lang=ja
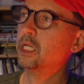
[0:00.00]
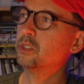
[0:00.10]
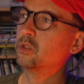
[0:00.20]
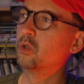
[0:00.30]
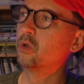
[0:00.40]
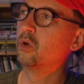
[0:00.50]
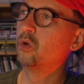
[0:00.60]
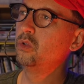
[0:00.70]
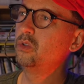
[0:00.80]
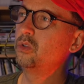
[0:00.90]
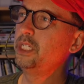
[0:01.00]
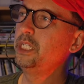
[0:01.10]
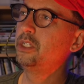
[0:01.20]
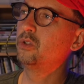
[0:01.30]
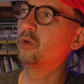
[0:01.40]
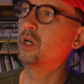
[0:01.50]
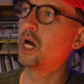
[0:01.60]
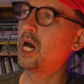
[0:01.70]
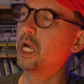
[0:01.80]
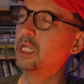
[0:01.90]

その本当いい人が